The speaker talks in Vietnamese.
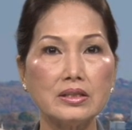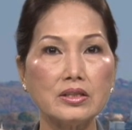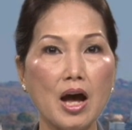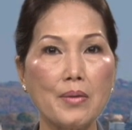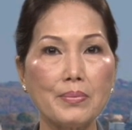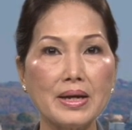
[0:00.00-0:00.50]

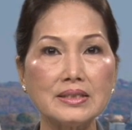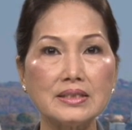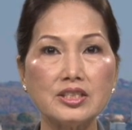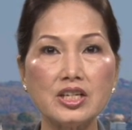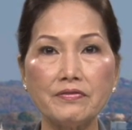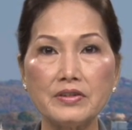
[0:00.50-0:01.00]
Thomas
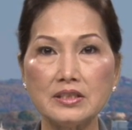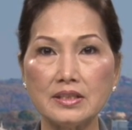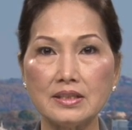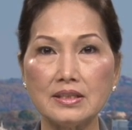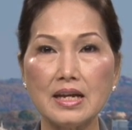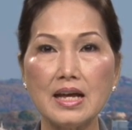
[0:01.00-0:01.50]

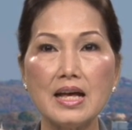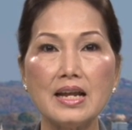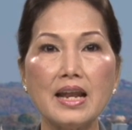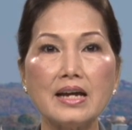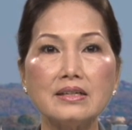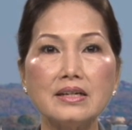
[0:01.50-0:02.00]
Jefferson,
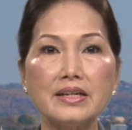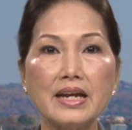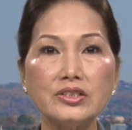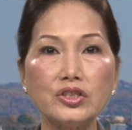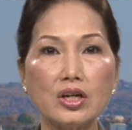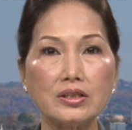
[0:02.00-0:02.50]
là người đã
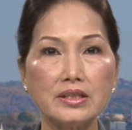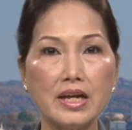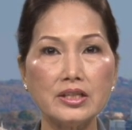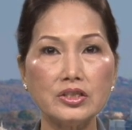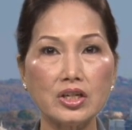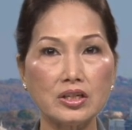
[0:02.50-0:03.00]
chọn
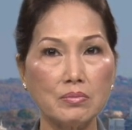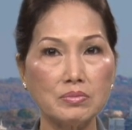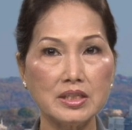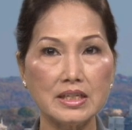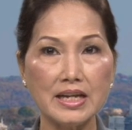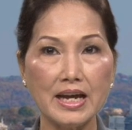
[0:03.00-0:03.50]
tên cho công
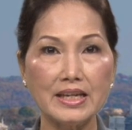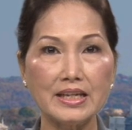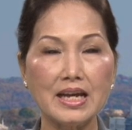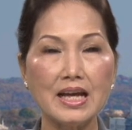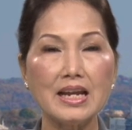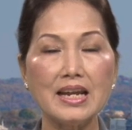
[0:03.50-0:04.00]
trình này
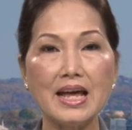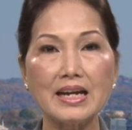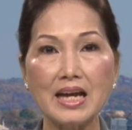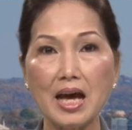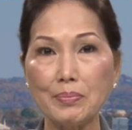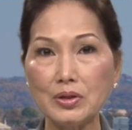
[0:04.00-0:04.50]
là
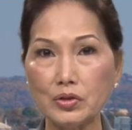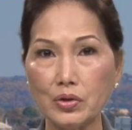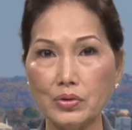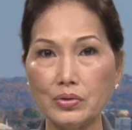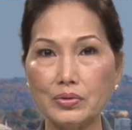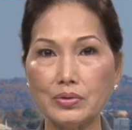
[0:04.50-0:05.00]
Capitol.